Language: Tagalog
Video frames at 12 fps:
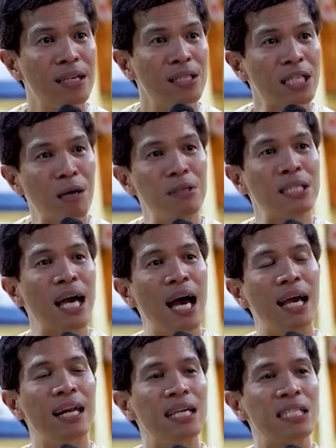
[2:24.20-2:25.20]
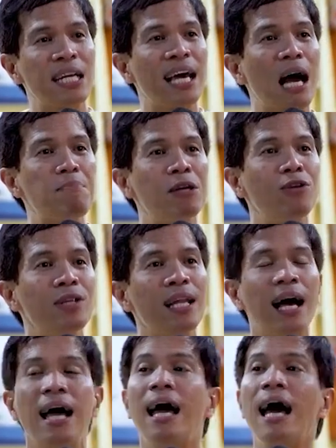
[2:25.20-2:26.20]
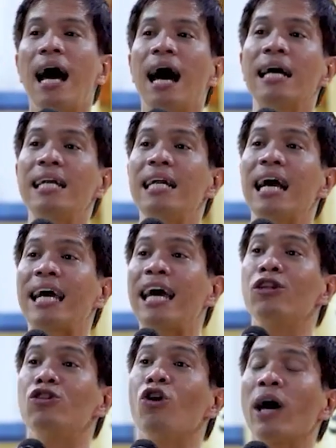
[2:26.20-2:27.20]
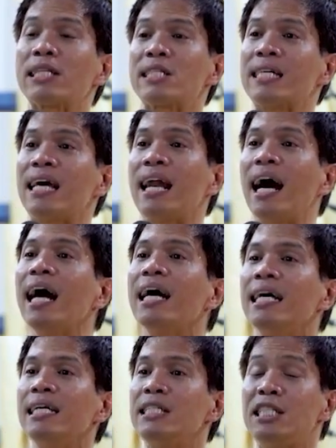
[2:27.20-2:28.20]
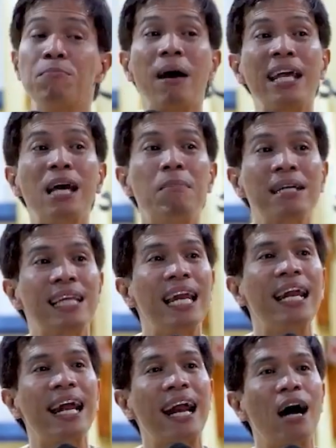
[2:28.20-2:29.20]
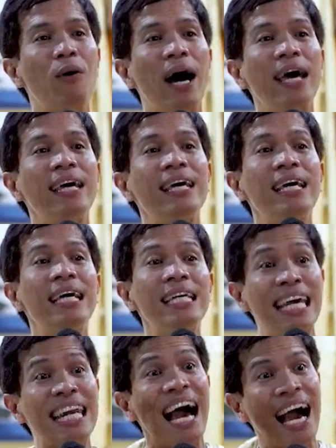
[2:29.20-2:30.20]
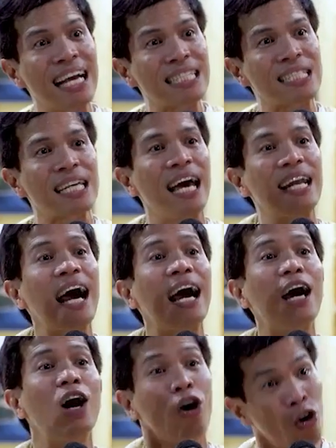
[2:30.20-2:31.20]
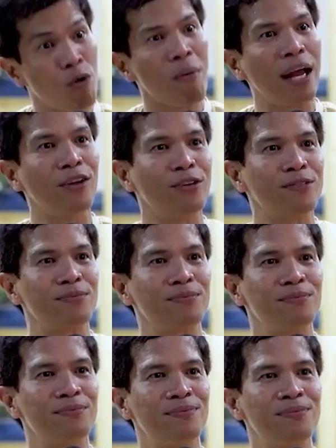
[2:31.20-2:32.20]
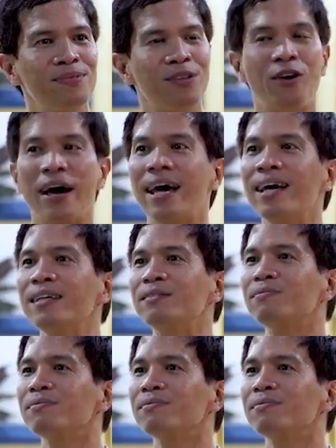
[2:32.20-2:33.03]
sabi sa akin ng isang nakapanood na, ang nilagay dong eksena, si Maria Magdalena raw ay ginahasa ng Romano. Okay?